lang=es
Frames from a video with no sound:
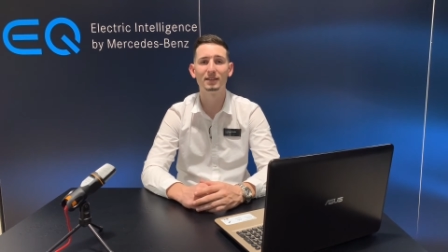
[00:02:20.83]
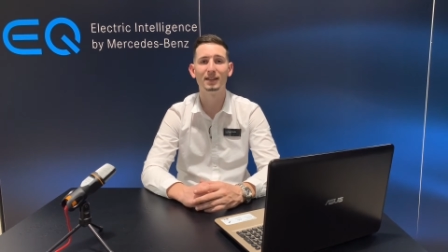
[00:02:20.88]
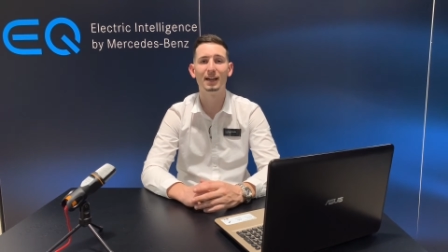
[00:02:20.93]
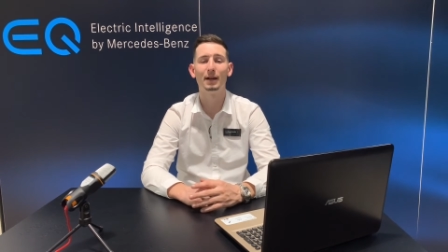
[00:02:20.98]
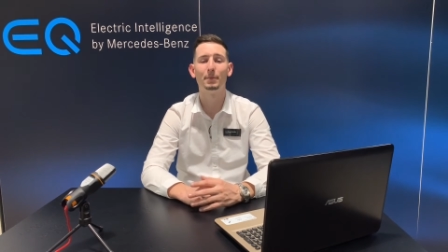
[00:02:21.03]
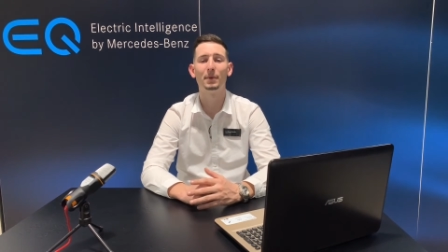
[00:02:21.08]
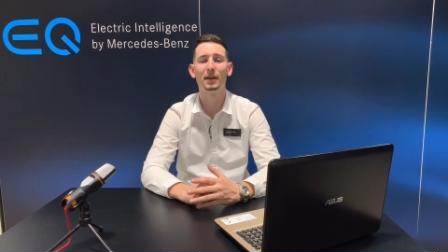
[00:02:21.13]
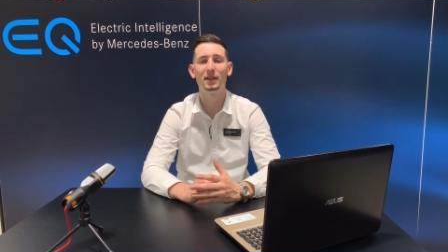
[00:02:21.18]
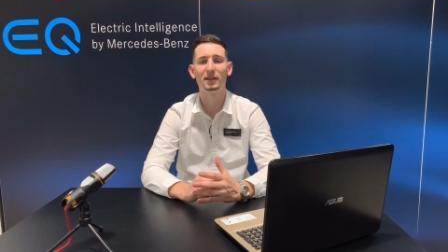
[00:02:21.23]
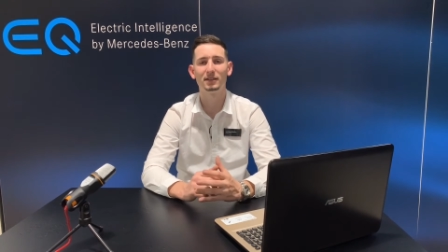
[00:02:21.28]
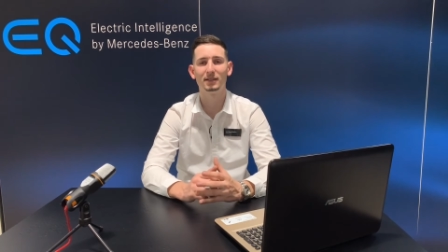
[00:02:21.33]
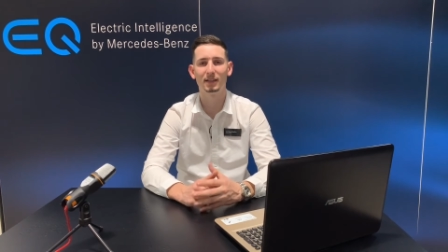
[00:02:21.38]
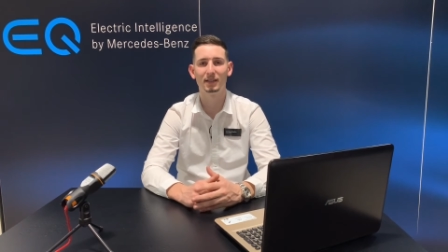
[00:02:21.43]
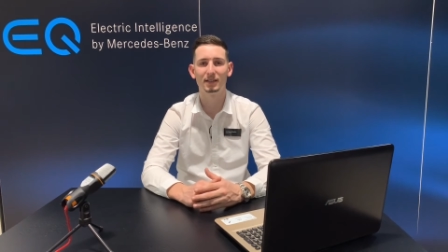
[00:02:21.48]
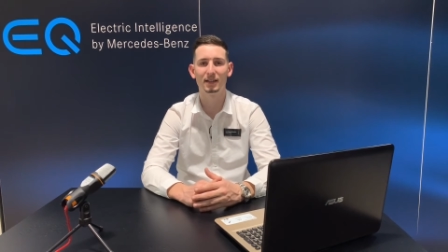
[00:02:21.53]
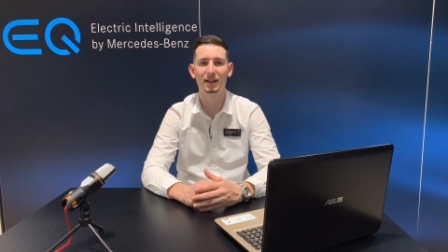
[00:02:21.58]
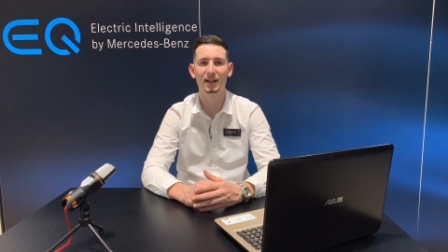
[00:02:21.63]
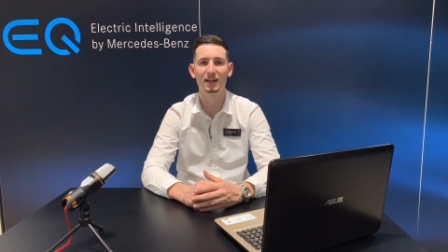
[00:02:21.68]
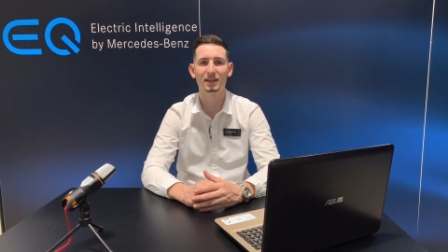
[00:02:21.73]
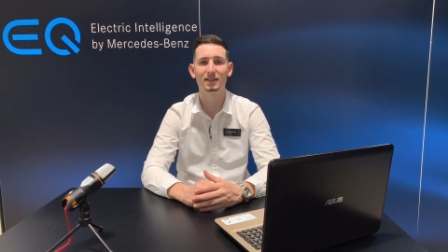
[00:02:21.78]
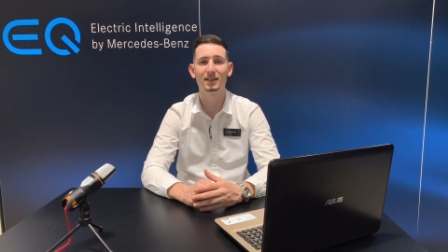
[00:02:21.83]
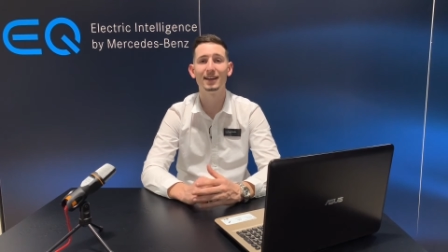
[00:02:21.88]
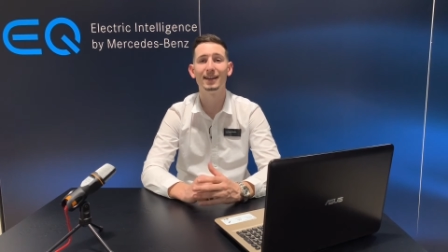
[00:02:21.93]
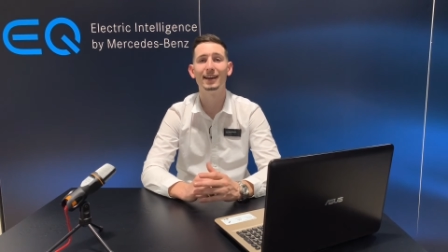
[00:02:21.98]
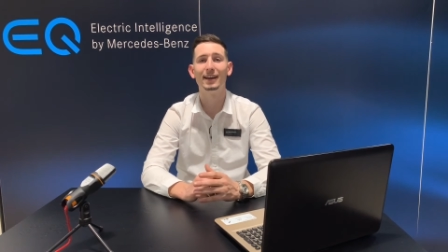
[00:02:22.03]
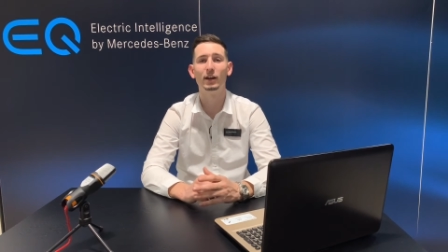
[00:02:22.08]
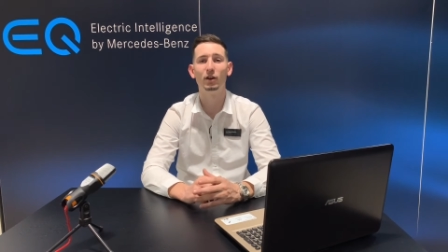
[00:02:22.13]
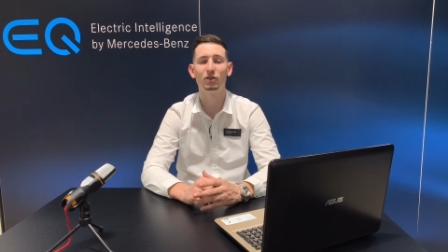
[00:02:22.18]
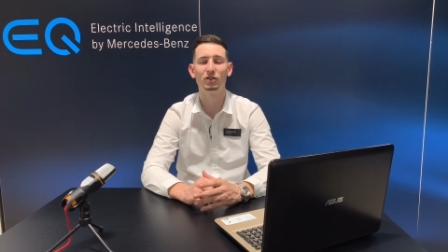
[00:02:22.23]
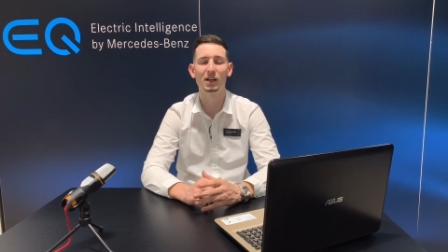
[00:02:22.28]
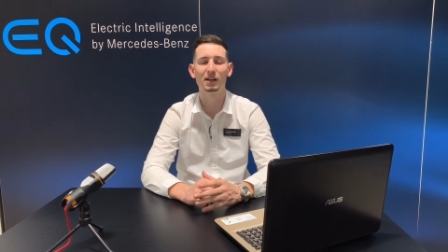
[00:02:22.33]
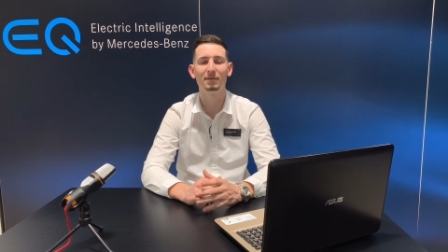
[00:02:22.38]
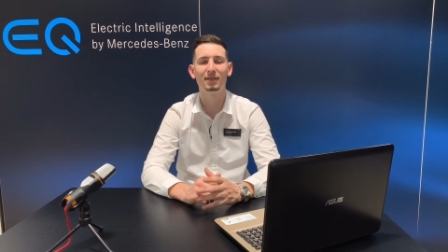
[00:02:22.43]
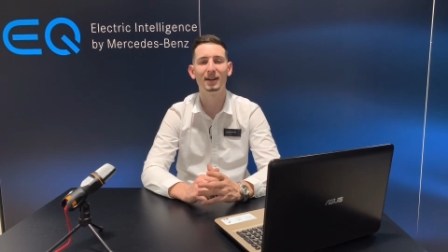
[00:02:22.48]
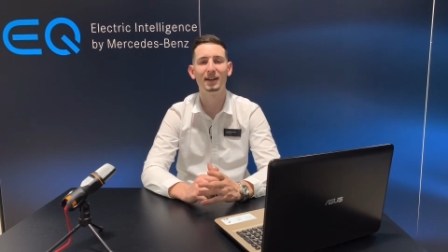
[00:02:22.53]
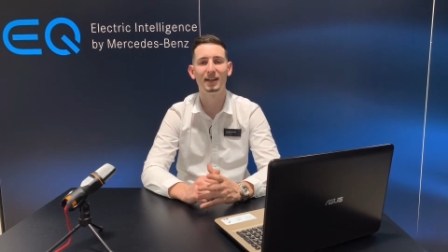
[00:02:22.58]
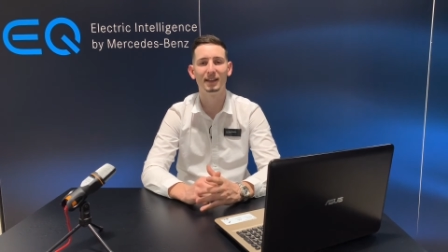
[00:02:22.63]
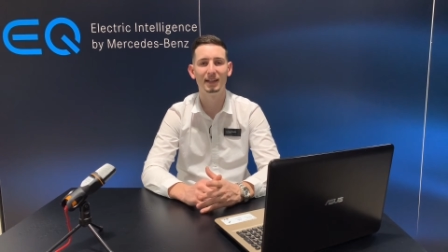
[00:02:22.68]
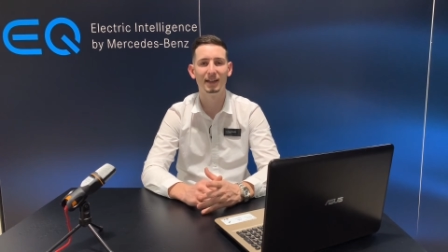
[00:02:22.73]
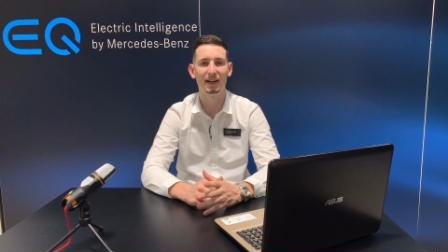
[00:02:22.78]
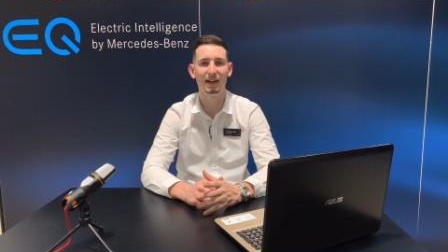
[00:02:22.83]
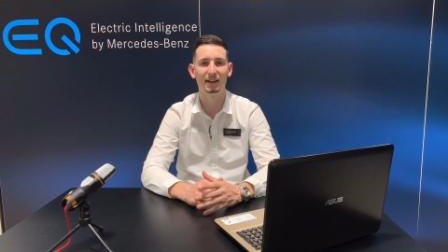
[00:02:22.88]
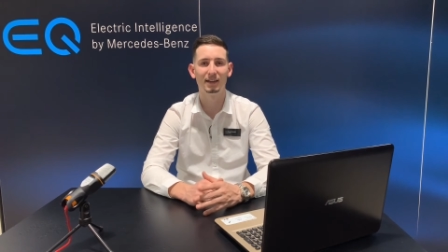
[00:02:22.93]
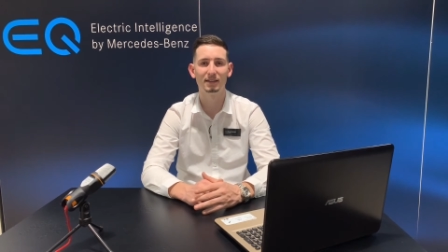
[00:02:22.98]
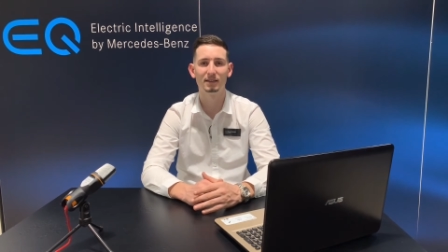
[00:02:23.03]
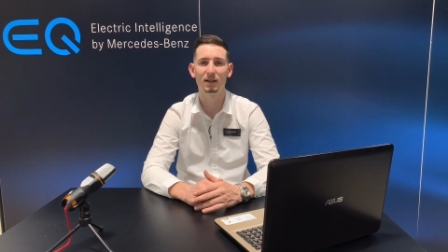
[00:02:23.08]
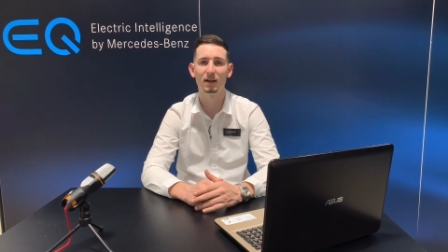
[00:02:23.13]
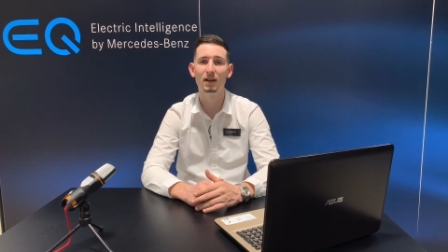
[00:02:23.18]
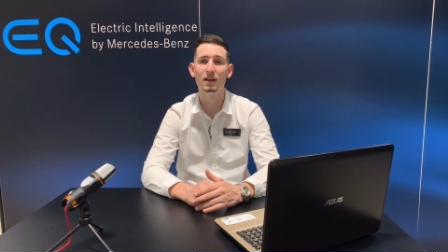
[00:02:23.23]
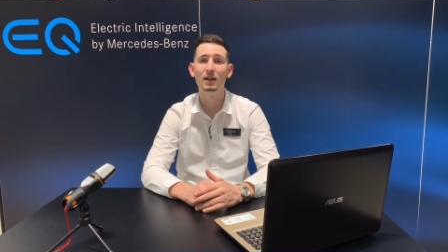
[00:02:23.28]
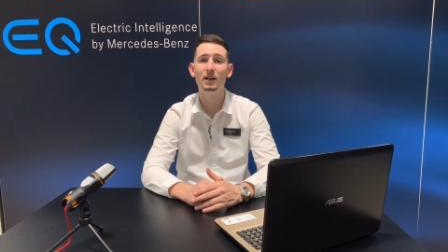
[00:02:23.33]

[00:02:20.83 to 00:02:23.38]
de las plazas traseras y los airbags laterales.